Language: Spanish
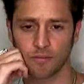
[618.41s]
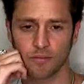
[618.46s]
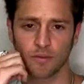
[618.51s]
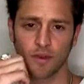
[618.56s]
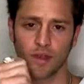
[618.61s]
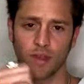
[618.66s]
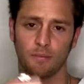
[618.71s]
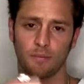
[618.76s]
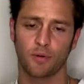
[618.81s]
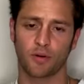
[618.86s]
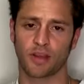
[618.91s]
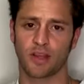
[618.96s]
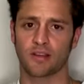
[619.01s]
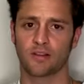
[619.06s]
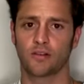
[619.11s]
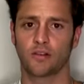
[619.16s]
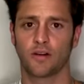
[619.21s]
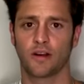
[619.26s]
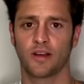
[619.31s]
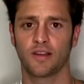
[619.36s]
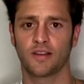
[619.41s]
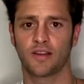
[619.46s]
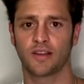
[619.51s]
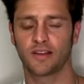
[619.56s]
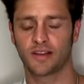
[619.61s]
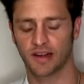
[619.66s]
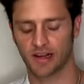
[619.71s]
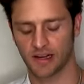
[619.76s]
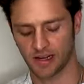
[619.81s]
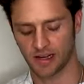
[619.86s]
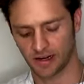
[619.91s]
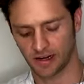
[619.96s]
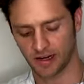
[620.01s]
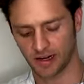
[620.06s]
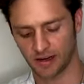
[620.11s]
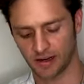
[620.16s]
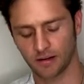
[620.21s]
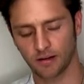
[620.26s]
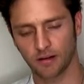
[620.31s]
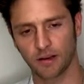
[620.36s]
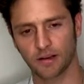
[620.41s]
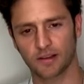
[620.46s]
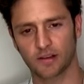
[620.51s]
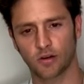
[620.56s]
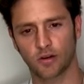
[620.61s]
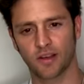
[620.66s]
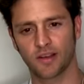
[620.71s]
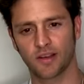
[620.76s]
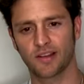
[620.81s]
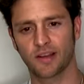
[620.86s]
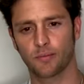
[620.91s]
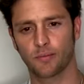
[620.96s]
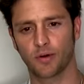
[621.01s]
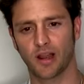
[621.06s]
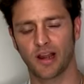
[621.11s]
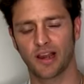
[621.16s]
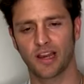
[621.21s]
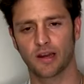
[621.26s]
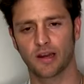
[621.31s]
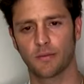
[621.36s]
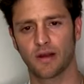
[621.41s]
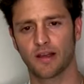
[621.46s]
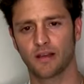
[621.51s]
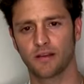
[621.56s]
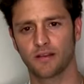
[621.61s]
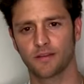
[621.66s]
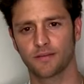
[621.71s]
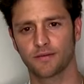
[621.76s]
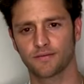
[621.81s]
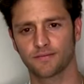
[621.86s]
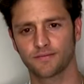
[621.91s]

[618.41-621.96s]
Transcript: ¿Y por qué escogiste esa carrera? ¿La escogiste por alguien más?